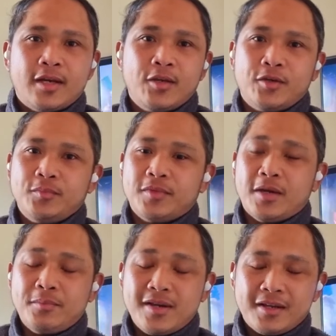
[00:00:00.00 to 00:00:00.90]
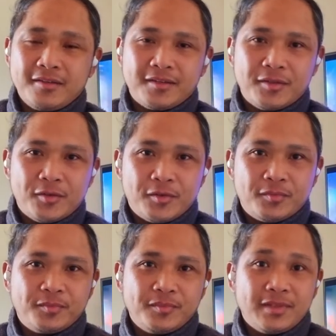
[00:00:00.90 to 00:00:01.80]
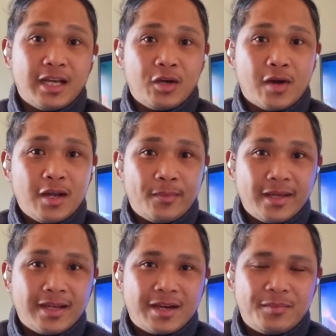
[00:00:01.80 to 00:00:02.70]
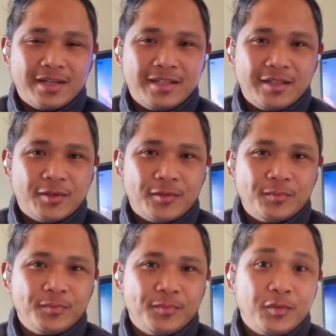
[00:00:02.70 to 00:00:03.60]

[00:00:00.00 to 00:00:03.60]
Ayon, ang malaking tanong, nag-qualify ka nga ba dito?